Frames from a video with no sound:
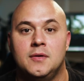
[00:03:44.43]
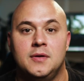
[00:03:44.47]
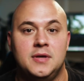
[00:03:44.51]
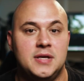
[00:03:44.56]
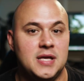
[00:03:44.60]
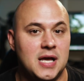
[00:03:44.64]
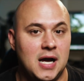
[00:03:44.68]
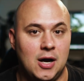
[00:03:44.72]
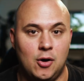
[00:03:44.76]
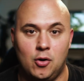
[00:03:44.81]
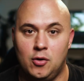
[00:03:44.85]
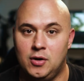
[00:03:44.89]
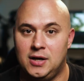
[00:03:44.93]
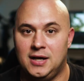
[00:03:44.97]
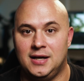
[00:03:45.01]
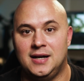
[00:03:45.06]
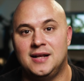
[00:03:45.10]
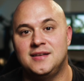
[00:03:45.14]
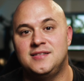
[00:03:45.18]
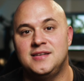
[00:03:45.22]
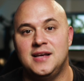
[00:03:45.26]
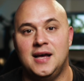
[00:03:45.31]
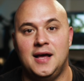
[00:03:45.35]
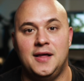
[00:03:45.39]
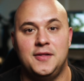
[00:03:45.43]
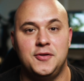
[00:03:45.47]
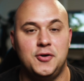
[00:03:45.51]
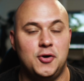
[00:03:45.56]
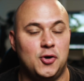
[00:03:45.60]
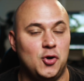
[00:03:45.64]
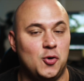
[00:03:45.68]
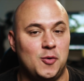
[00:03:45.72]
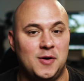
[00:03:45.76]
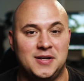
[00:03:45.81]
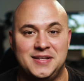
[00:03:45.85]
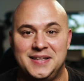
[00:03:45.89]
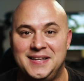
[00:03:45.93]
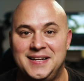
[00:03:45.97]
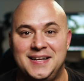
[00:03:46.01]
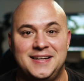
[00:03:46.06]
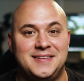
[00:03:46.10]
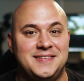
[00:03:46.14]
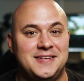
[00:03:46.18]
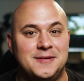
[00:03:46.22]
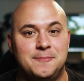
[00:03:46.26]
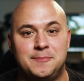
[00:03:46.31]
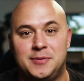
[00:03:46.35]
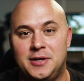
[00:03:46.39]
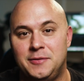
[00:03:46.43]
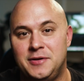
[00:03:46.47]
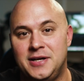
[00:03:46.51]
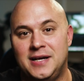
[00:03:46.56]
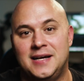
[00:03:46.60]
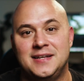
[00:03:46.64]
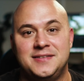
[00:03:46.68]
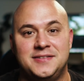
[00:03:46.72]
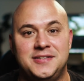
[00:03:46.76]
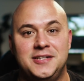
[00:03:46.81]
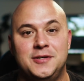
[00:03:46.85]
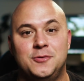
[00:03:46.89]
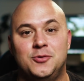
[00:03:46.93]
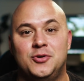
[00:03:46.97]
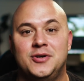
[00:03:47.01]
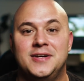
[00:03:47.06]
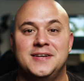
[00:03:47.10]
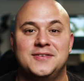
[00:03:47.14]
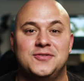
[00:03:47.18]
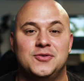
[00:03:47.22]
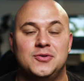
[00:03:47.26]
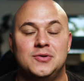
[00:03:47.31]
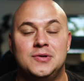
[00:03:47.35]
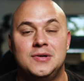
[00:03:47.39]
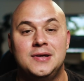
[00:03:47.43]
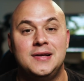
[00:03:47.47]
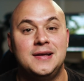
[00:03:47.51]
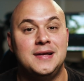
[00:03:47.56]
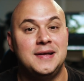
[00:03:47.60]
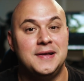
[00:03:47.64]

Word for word: Y ahora, gracias a Dios, lo va a tener siempre bien activo eso.